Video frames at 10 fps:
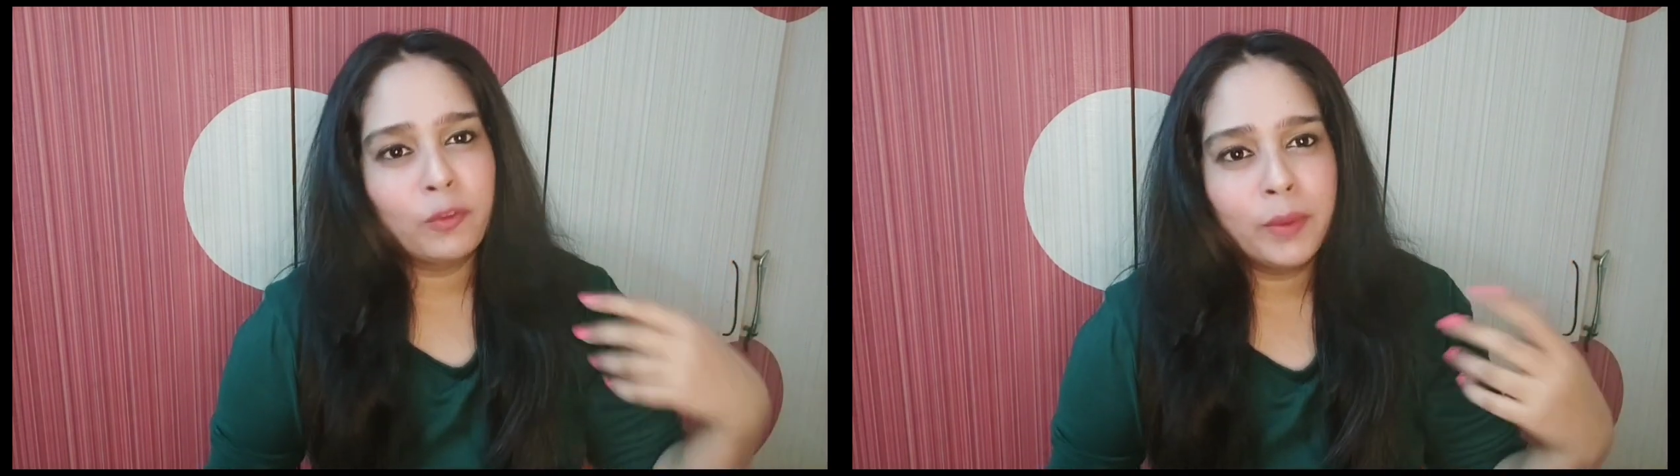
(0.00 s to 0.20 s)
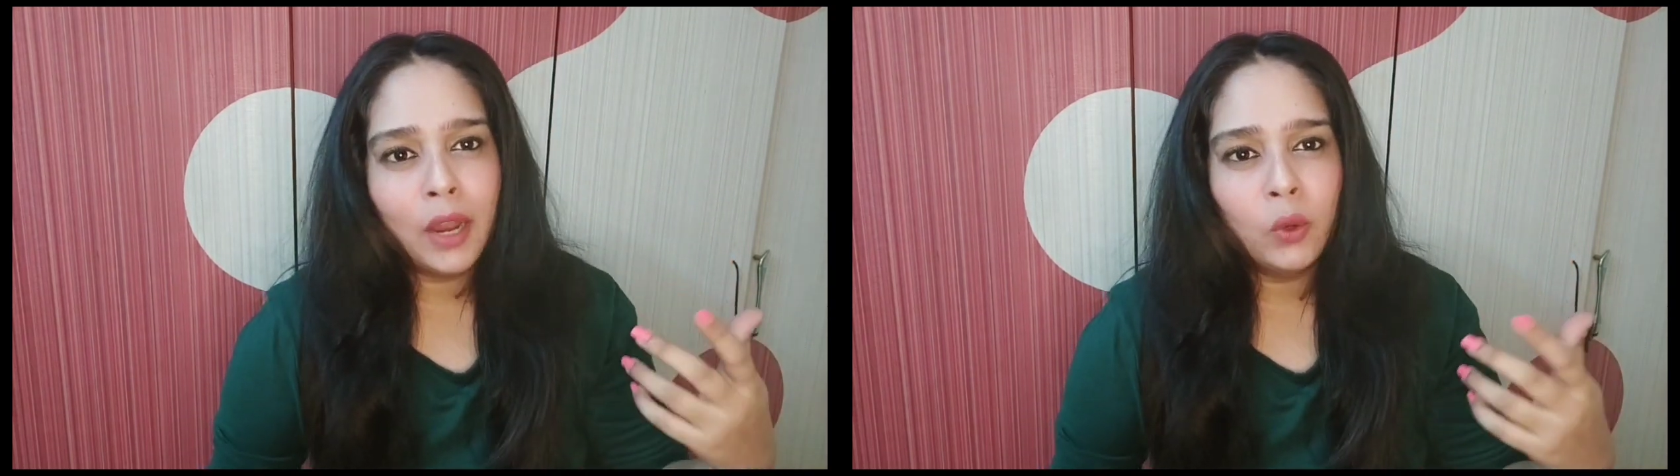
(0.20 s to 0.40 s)

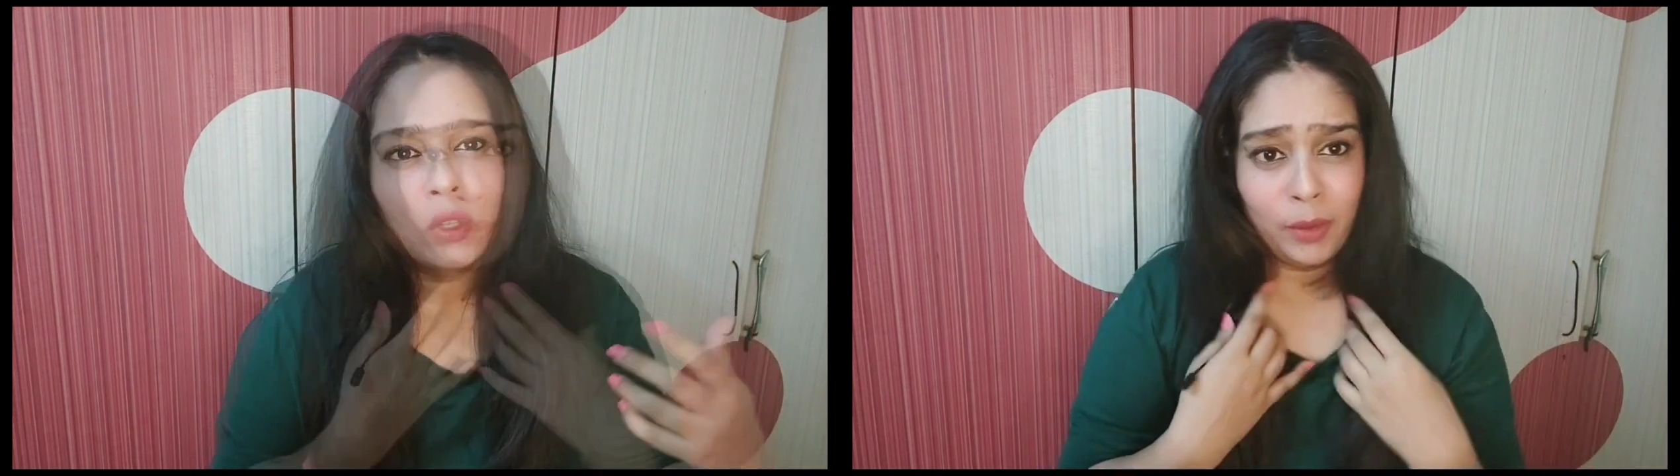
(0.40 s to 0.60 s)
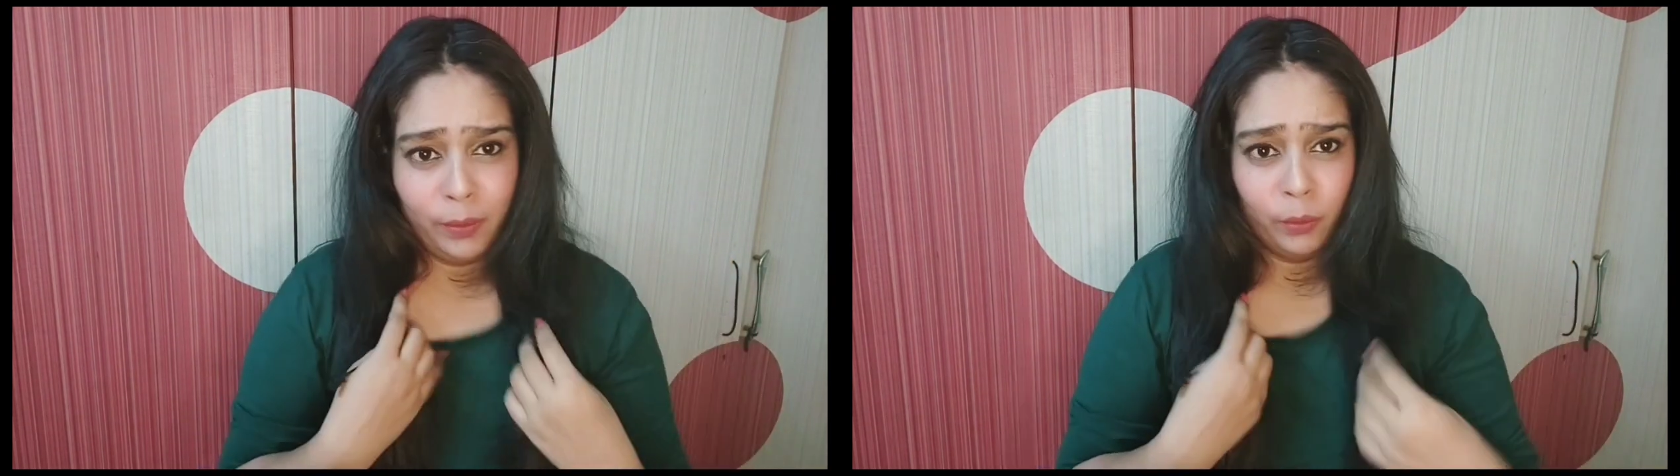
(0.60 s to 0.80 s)
बना लूँगी
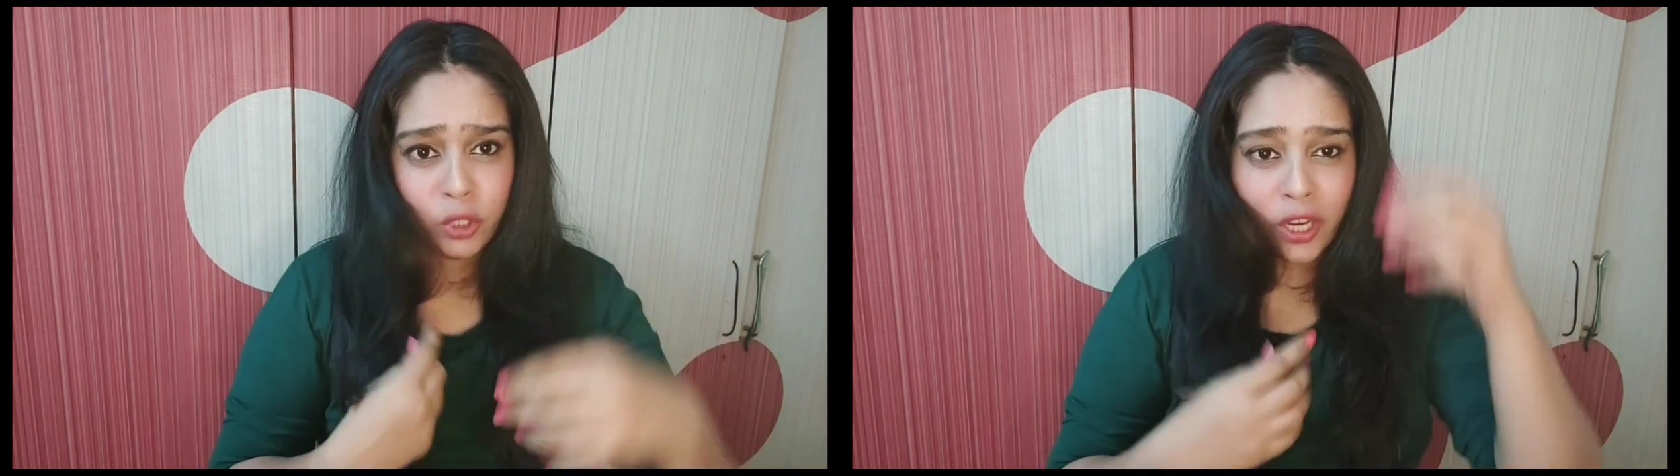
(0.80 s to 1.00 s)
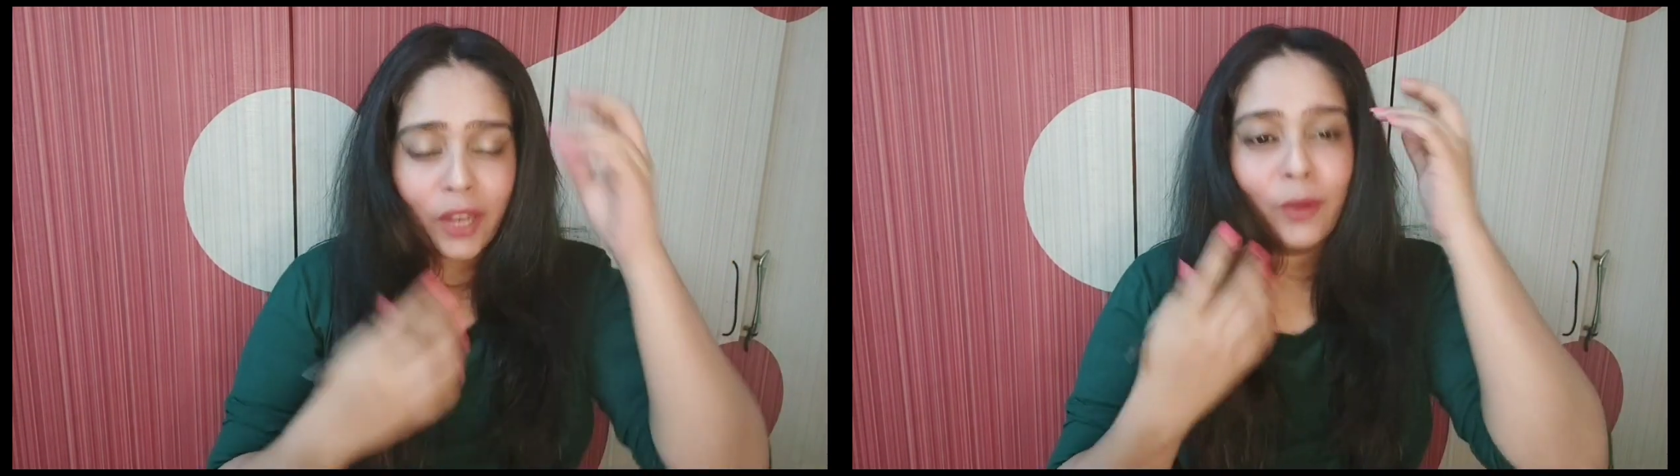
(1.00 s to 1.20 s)
बट
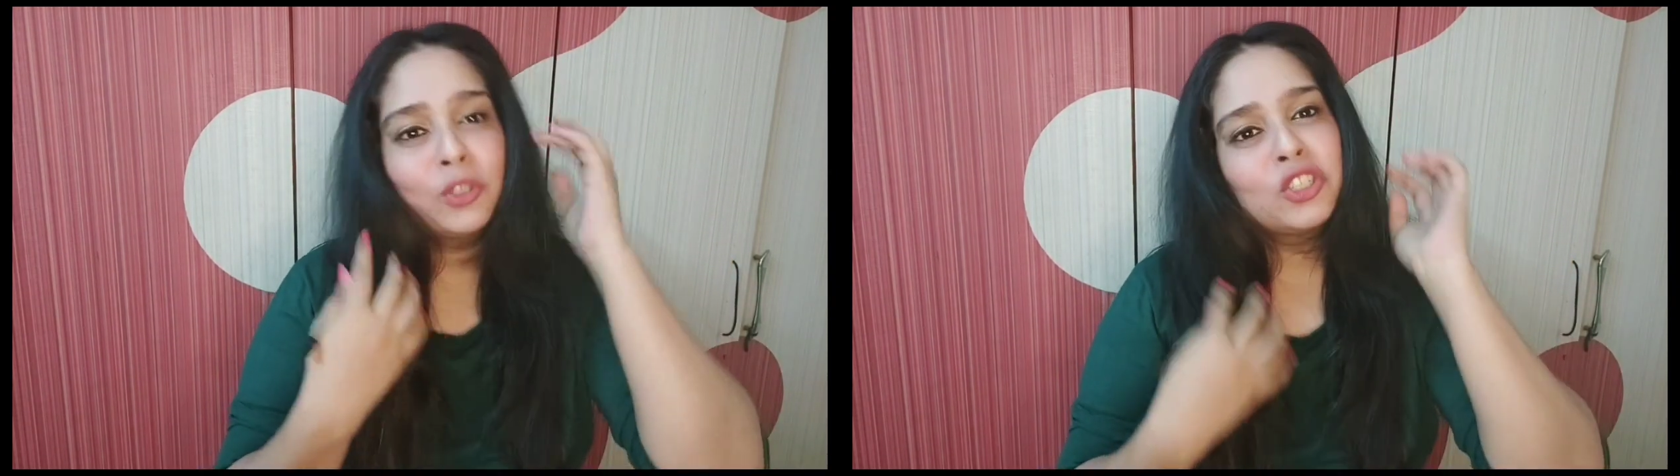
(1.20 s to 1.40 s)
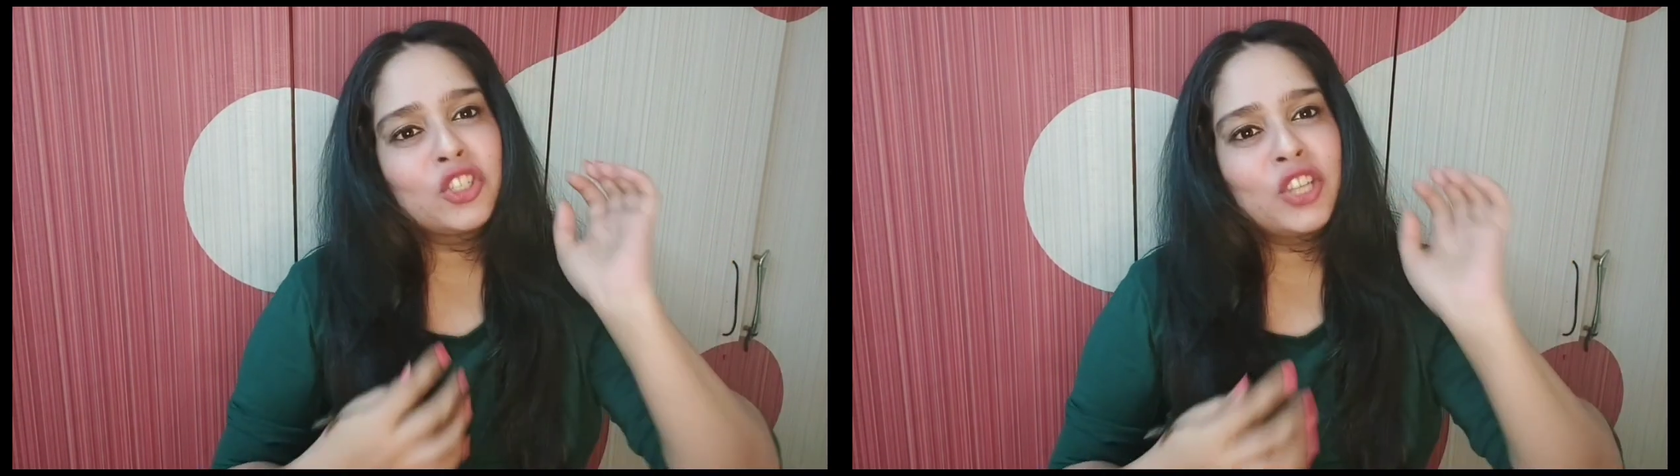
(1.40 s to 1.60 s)
मुझे
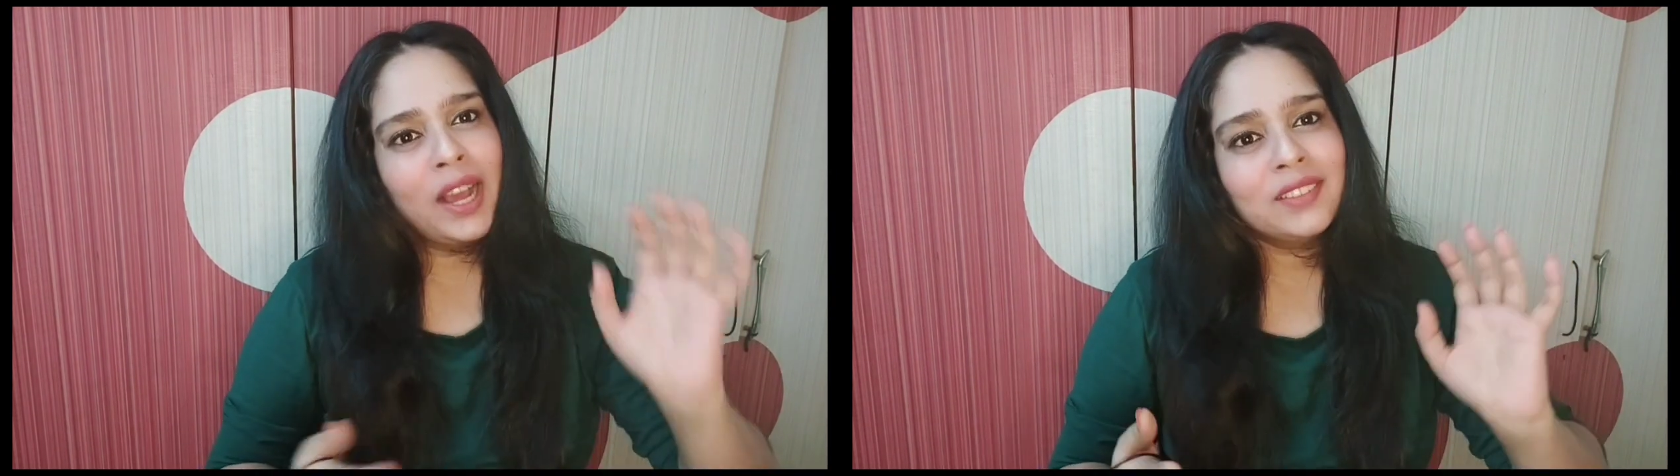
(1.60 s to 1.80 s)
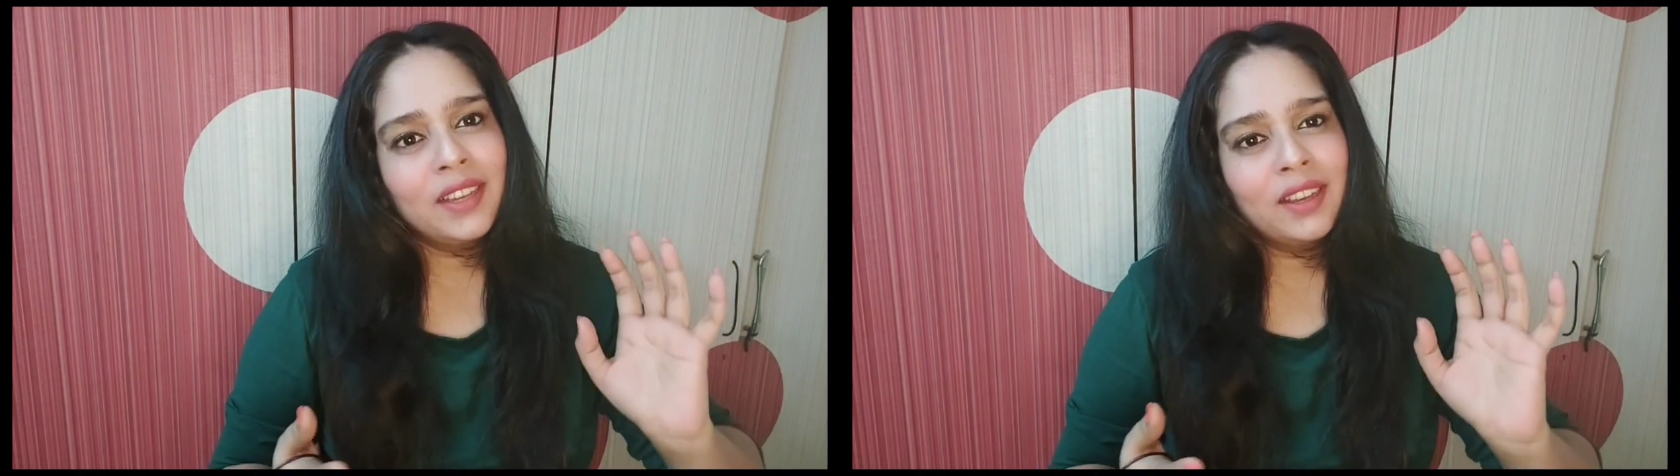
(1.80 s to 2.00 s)
कुछ
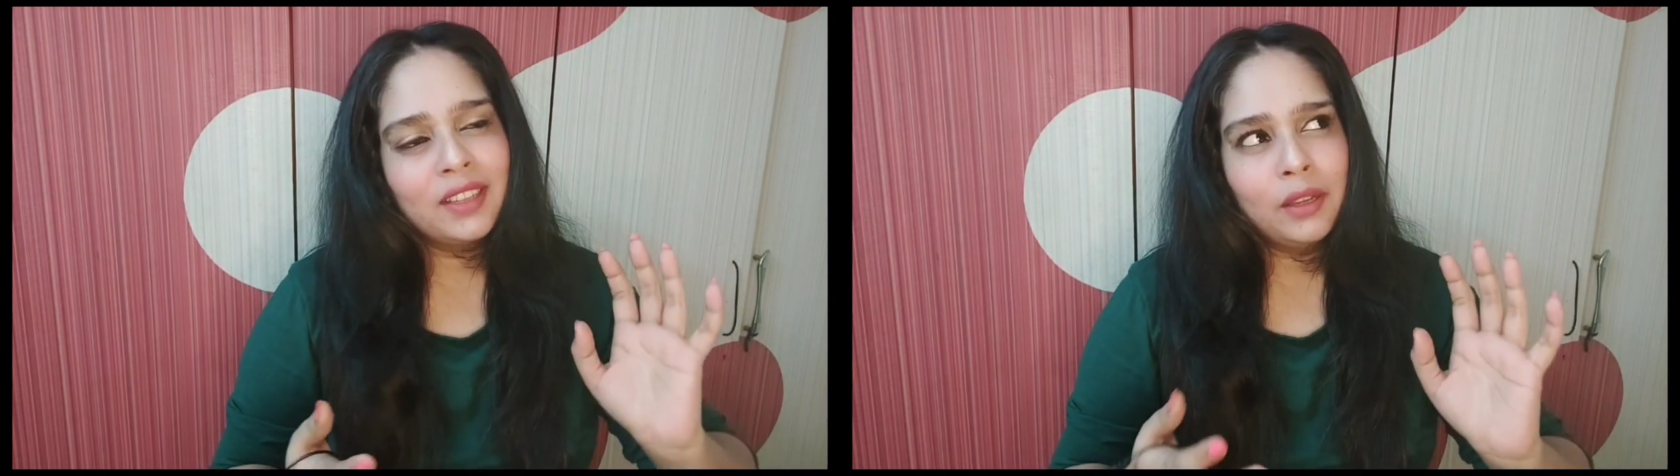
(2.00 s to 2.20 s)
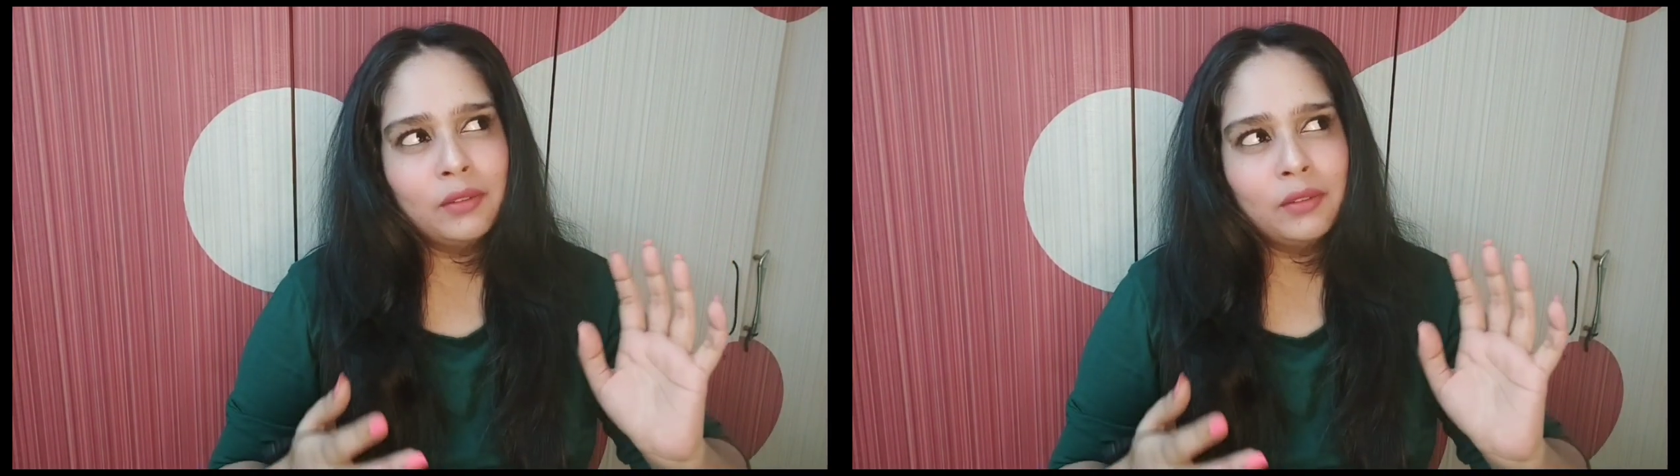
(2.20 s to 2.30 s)
खास नहीं लगी